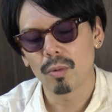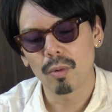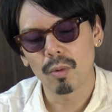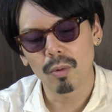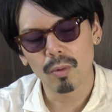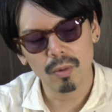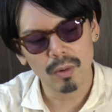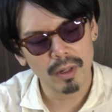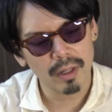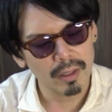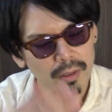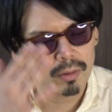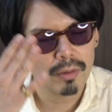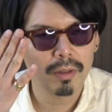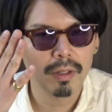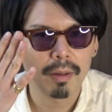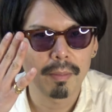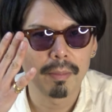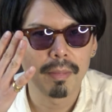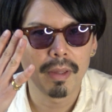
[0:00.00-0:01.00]
ここら辺の
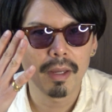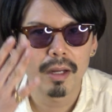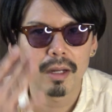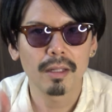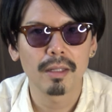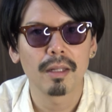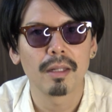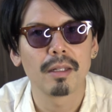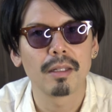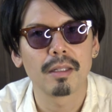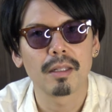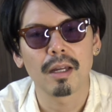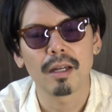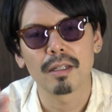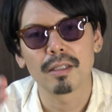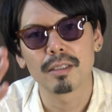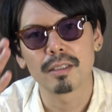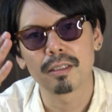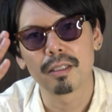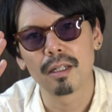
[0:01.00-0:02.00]
ねガネに対し